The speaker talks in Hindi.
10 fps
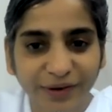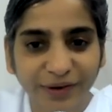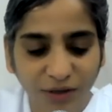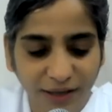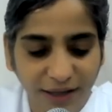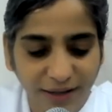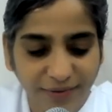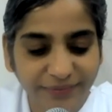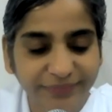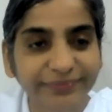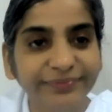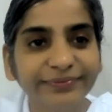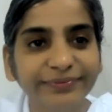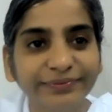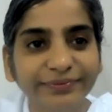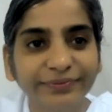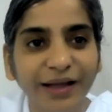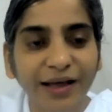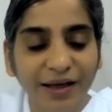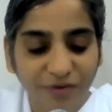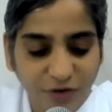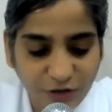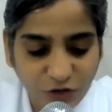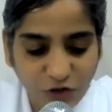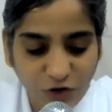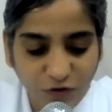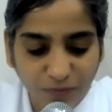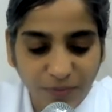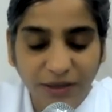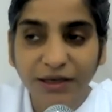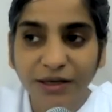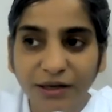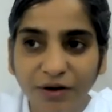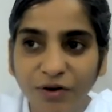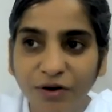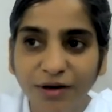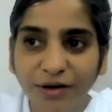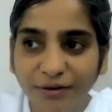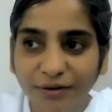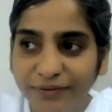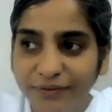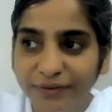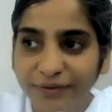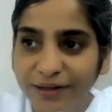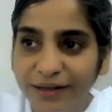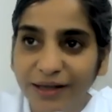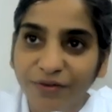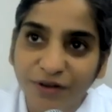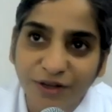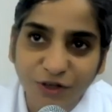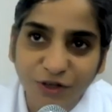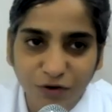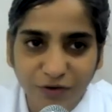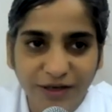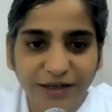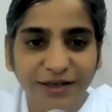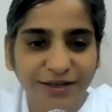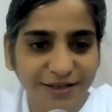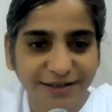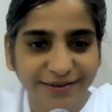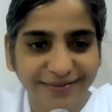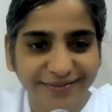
और क्या है वेस्ट ऑफ मनी और वेस्ट ऑफ एनर्जी